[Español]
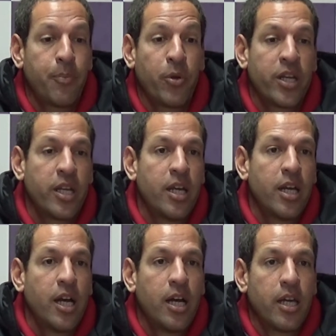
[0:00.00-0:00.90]
poder
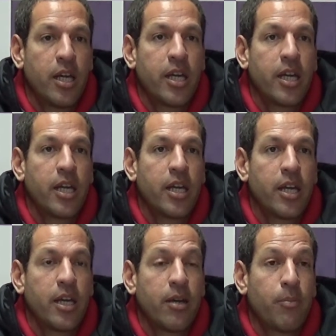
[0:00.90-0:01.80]

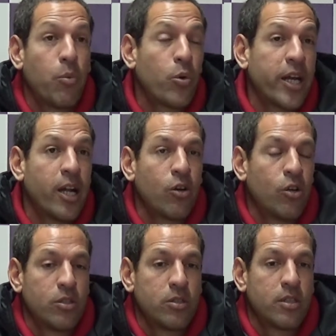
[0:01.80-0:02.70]
eh, buscar el
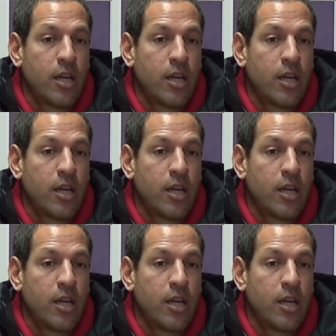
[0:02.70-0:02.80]
gol,